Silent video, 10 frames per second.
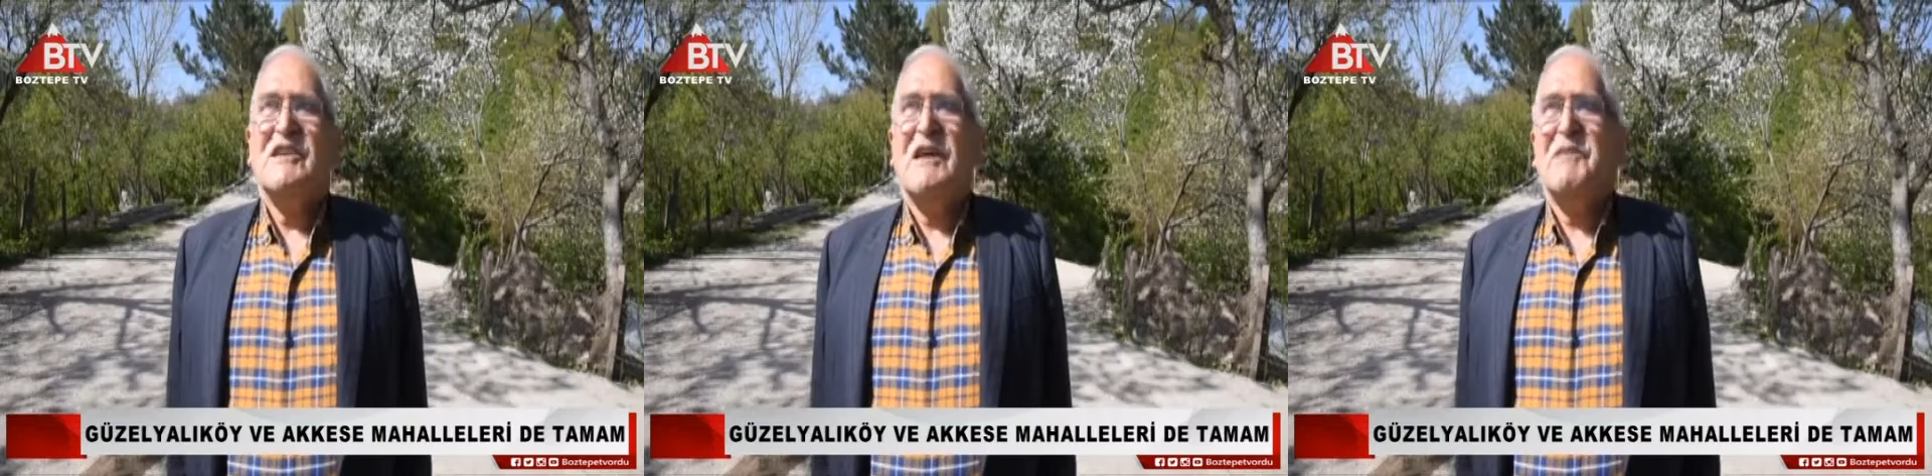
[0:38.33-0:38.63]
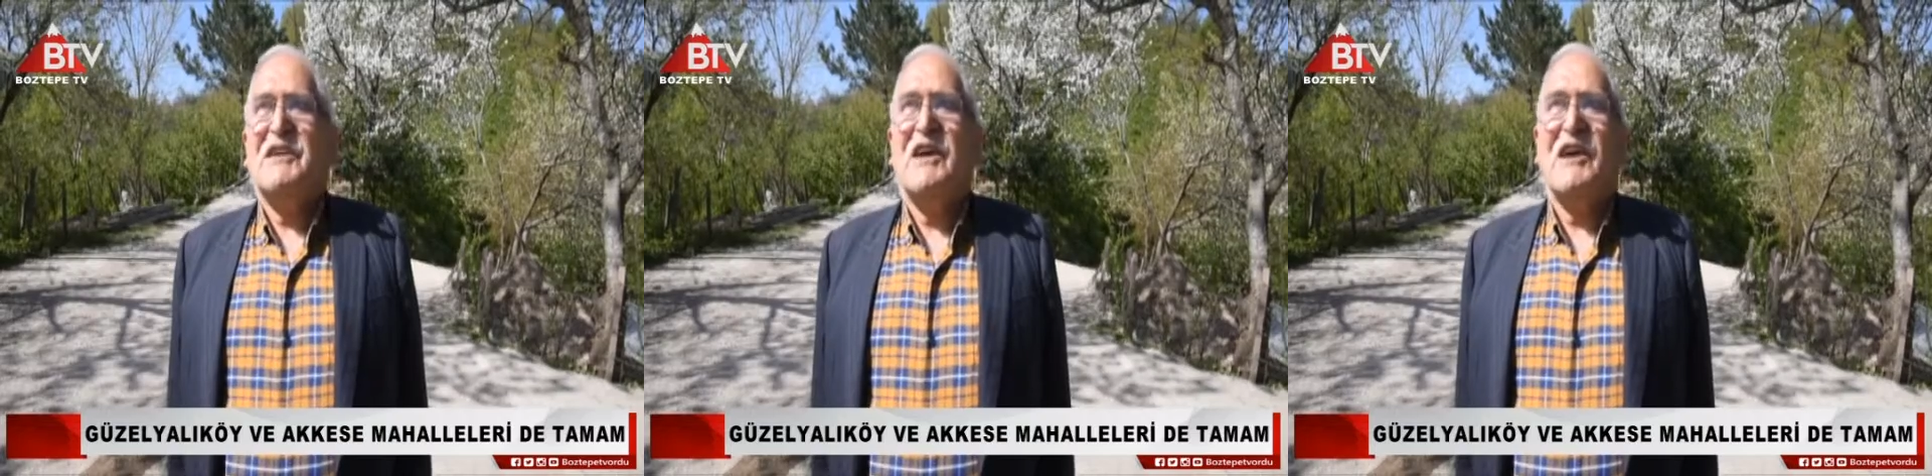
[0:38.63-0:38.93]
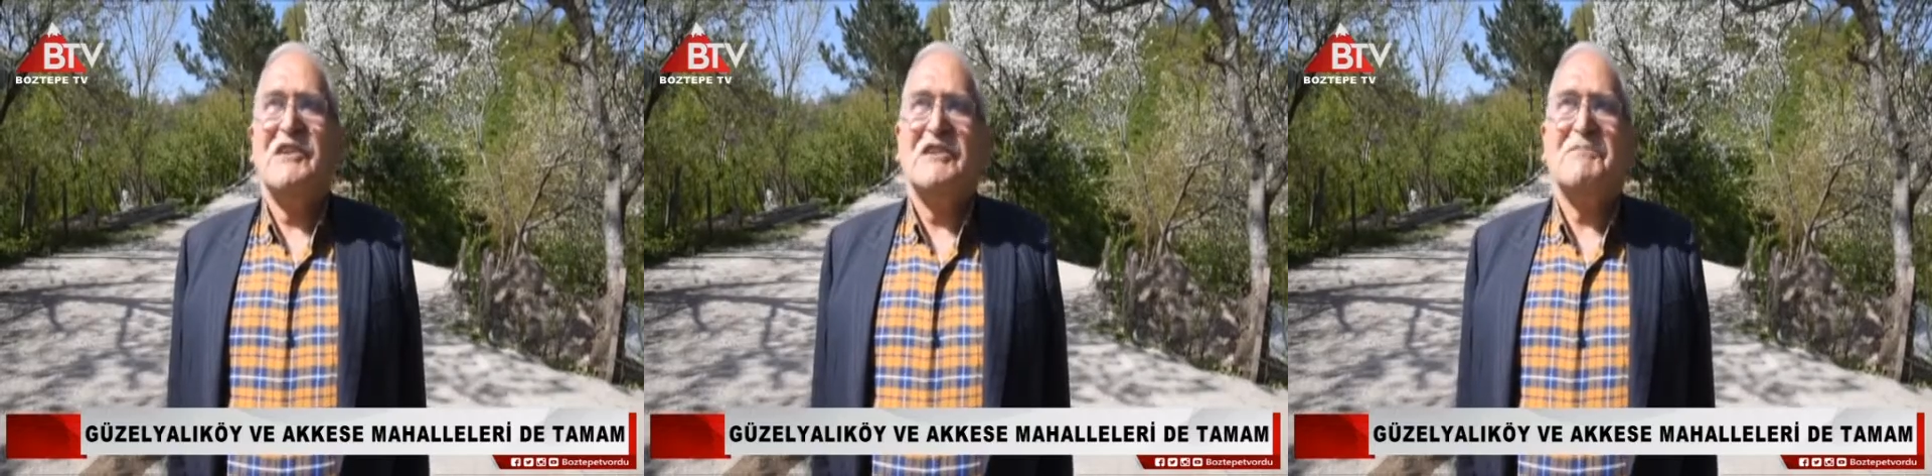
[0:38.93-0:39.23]

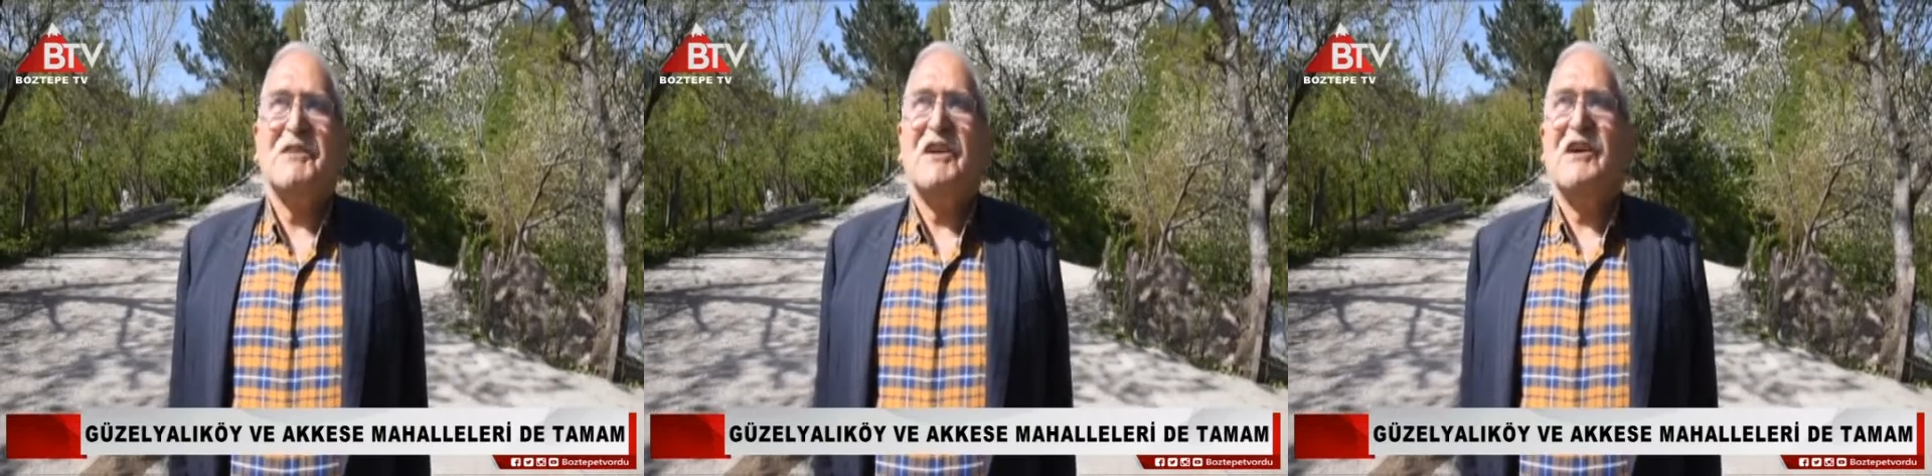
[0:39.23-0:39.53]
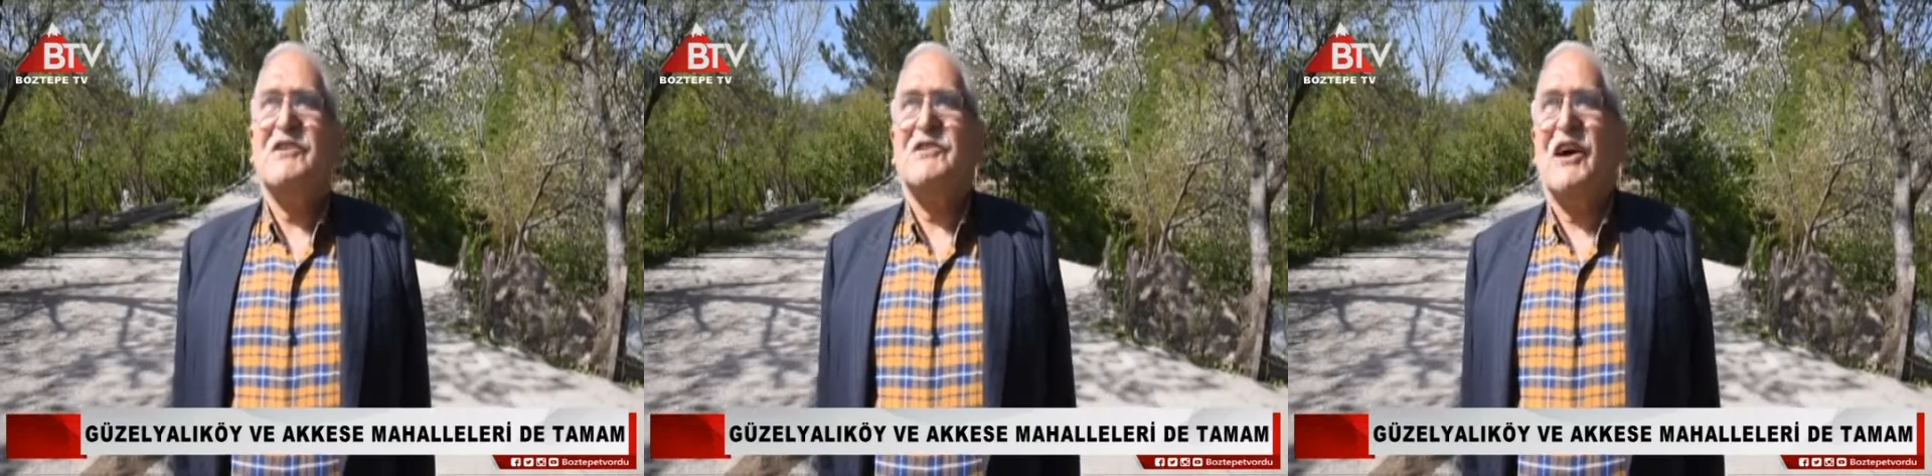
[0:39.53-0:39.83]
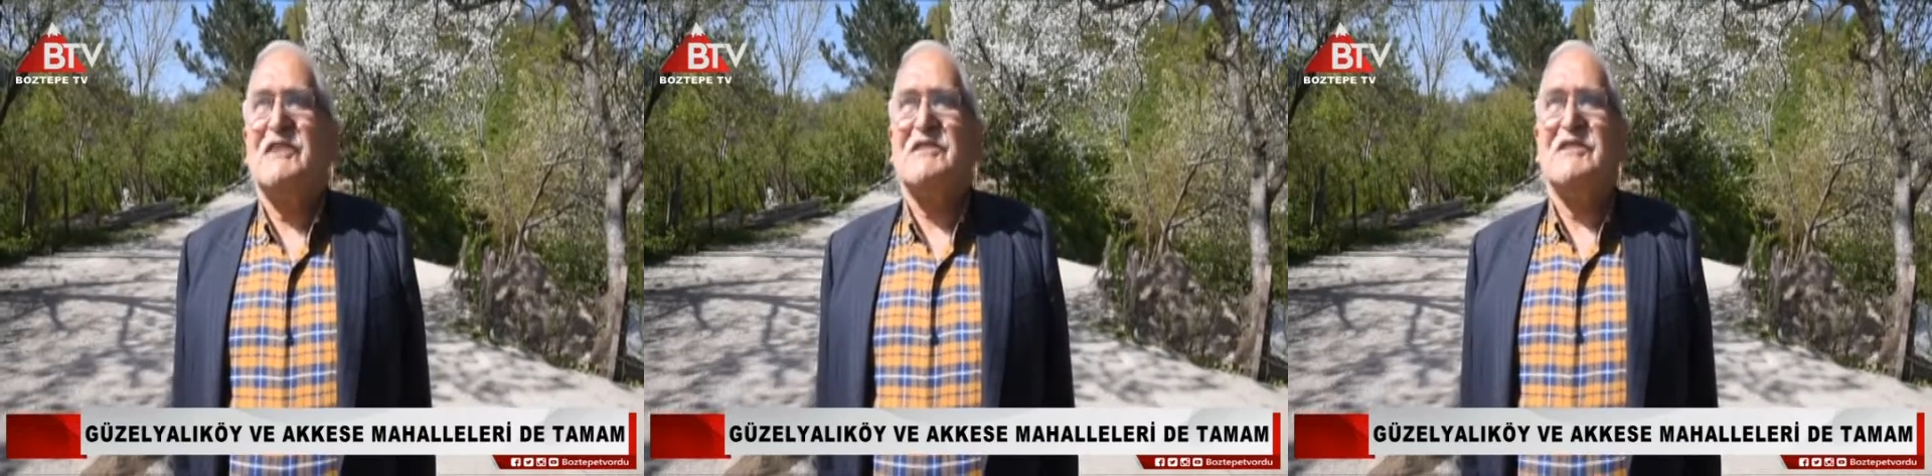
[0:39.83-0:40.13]
Yemede, içmede,
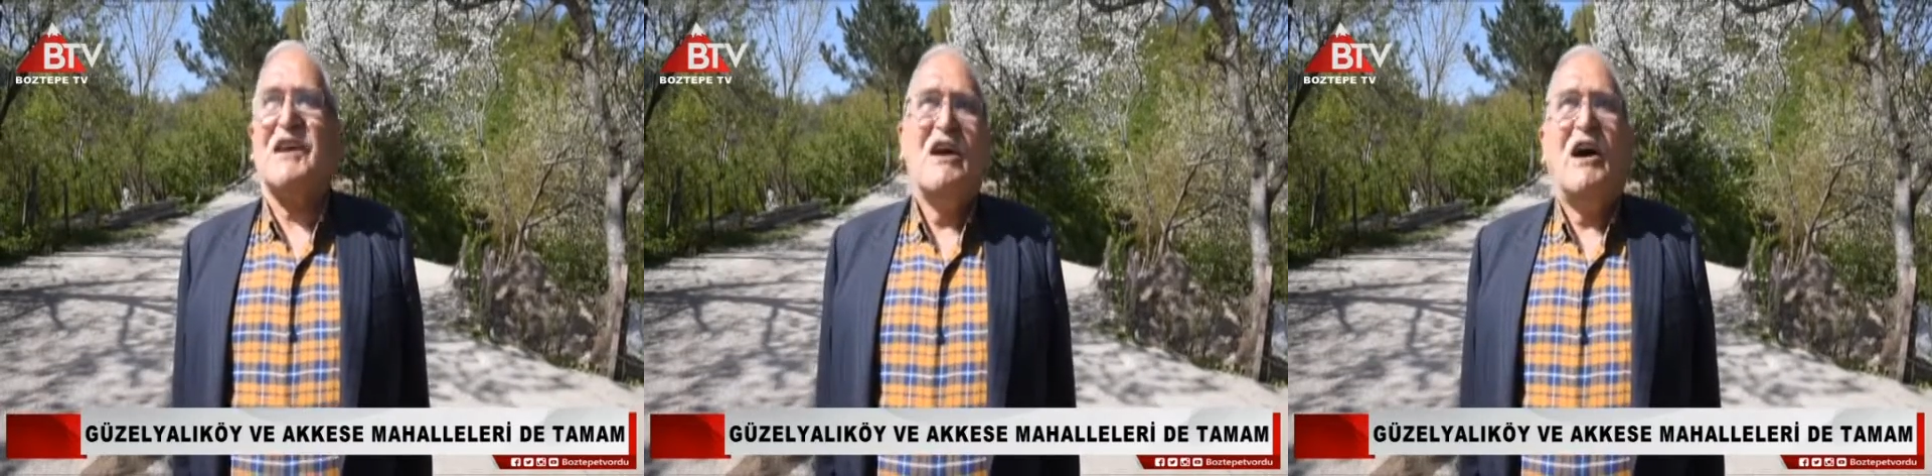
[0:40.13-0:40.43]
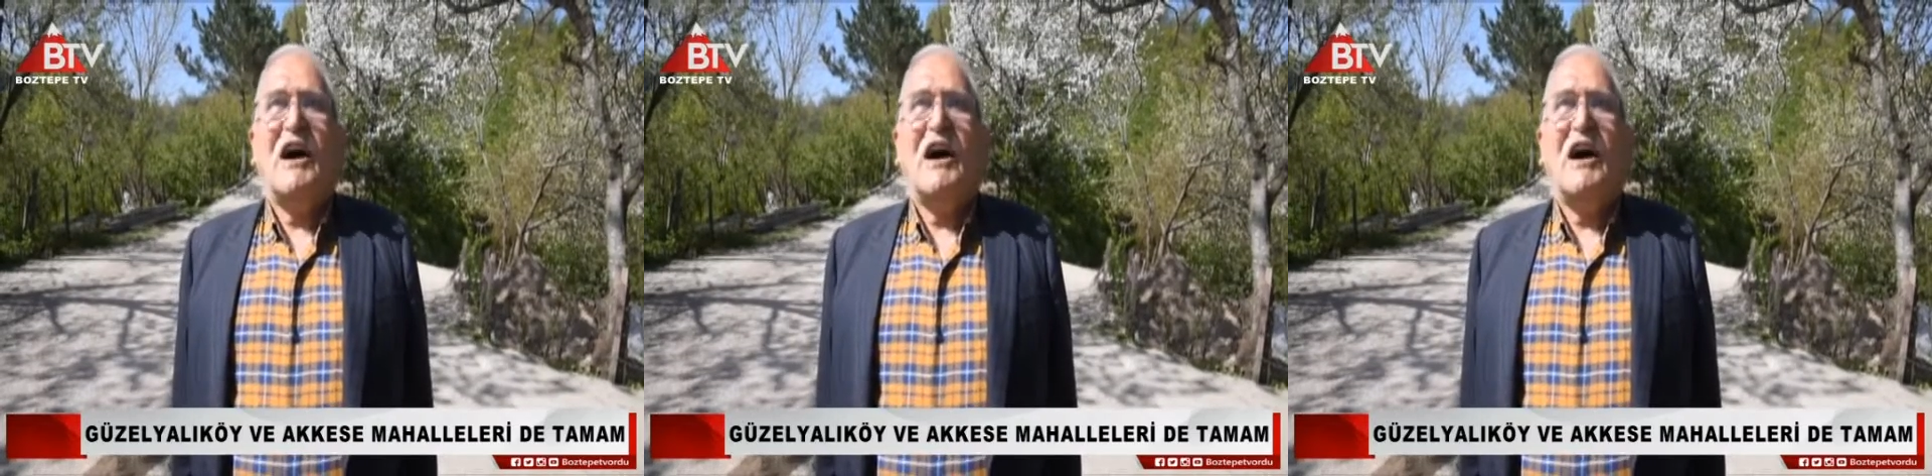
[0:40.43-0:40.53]
gıdasında.